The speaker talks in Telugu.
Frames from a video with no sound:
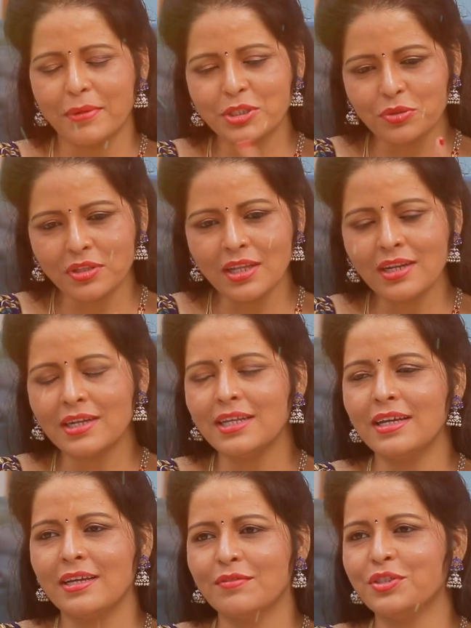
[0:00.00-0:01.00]
బట్ సుధీర్
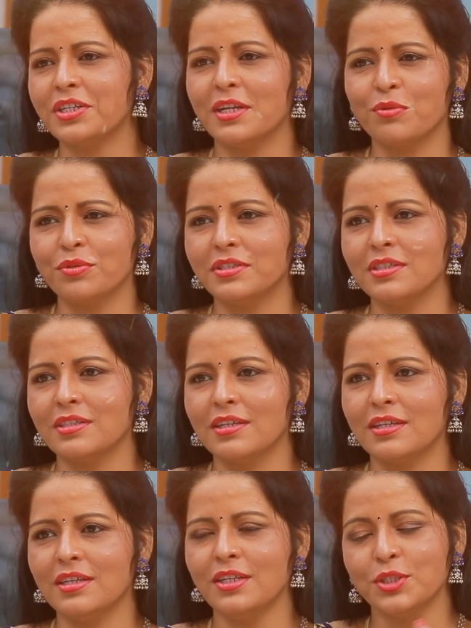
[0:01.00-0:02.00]
రెడ్డి గారి విషయానికి
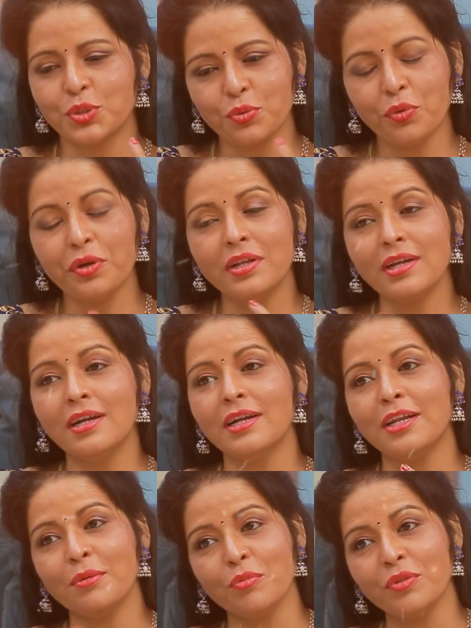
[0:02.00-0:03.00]
వచ్చేసరికి సూర్యుడి
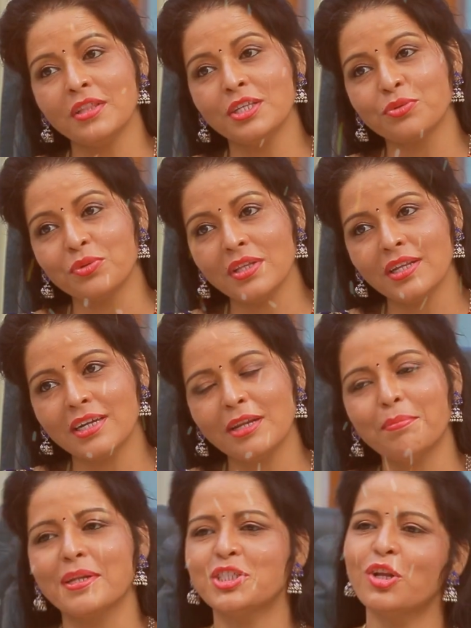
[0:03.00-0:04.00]
కంటే ముందే సుధీర్
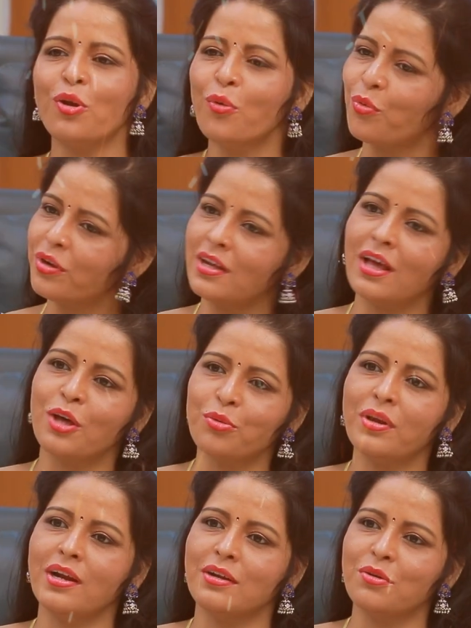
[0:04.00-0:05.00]
రెడ్డి ప్రజల్లో
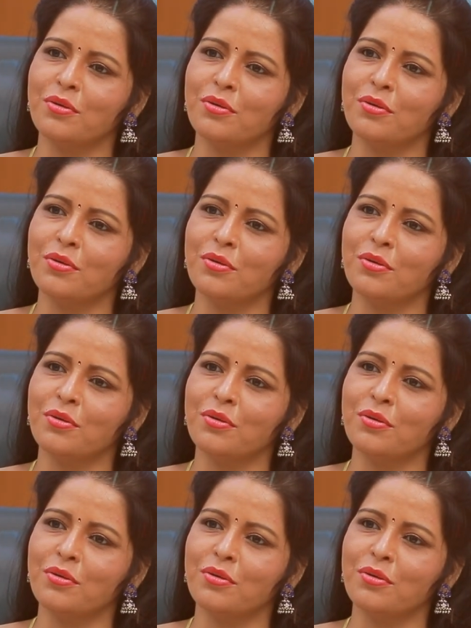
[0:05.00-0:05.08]
ఉంటారు అని